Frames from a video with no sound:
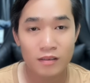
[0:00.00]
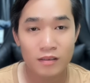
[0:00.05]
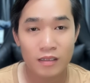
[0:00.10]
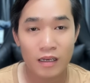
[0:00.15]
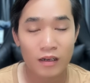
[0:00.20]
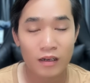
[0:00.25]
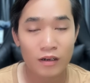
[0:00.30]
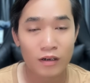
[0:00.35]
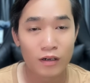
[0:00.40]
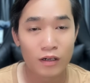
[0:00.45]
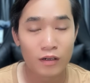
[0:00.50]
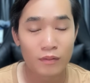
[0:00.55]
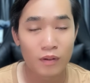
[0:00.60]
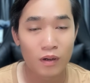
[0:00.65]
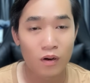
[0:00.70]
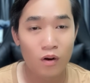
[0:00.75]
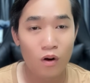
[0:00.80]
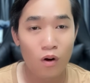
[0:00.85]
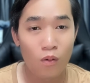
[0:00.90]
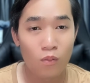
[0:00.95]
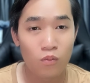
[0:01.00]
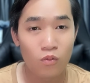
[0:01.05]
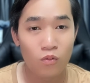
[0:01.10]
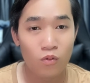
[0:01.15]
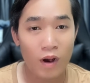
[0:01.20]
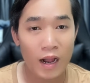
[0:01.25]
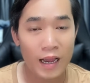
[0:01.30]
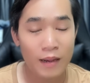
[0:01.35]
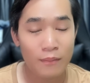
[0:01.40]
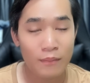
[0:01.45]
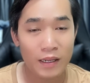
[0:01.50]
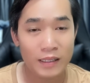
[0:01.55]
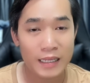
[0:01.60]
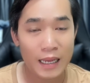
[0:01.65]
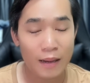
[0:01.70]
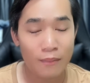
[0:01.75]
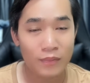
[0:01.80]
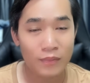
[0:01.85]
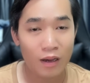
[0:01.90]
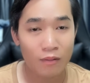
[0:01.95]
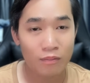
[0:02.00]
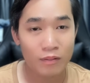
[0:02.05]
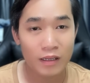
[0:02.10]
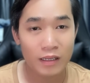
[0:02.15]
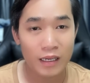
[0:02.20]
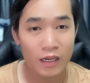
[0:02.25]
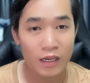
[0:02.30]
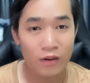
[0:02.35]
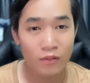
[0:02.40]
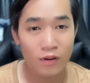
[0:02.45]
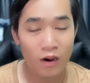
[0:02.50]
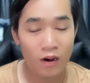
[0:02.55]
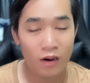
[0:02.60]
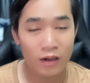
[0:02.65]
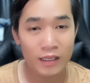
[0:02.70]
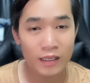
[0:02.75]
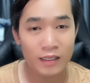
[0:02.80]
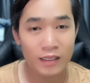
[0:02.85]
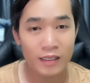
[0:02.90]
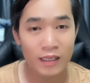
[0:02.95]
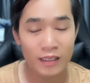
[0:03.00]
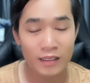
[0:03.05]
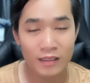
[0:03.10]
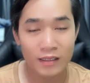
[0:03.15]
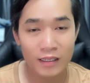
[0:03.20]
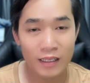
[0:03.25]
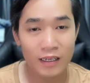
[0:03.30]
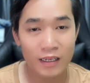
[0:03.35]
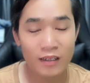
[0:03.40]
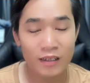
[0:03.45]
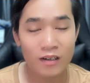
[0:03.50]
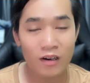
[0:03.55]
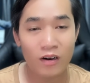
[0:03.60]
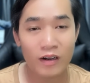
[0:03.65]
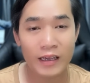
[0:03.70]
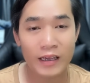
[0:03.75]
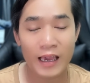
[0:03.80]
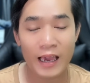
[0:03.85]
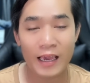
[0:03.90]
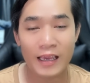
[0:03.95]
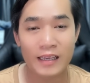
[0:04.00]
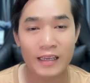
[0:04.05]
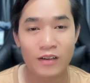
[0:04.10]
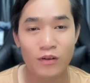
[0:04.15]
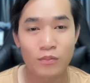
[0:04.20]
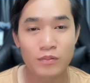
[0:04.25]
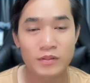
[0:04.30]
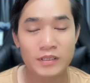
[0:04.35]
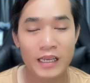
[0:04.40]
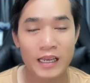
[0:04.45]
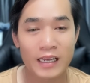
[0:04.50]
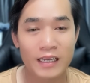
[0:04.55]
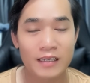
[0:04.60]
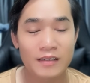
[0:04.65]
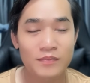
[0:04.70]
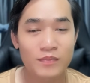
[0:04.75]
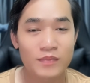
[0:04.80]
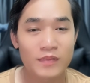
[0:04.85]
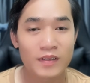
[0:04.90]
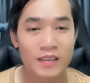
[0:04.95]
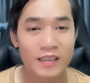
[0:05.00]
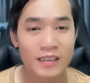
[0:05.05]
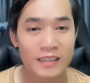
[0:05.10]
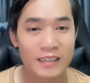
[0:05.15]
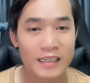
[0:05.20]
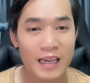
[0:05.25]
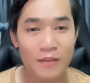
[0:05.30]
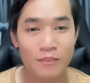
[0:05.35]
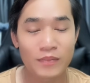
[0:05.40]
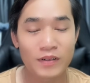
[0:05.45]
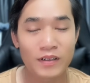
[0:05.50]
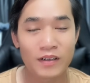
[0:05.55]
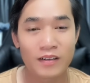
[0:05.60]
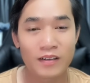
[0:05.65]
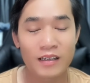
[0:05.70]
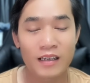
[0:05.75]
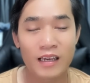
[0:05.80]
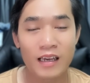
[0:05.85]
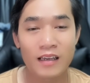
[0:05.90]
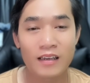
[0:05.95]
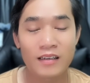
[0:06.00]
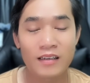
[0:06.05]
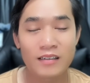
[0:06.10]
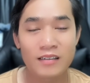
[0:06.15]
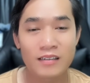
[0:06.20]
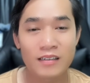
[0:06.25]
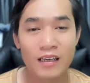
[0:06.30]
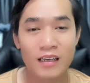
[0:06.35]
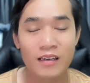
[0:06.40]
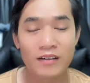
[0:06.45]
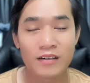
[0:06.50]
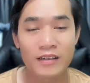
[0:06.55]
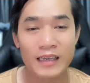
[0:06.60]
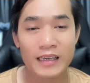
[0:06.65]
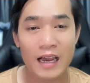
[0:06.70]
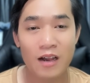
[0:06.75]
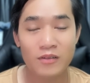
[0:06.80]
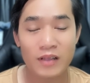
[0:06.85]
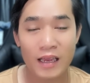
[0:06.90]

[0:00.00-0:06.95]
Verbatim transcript: cái người mà khôn quá mà thâm độc cái kiểu đó thì dĩ nhiên có ngày cũng sẽ gặp được cái cái người cao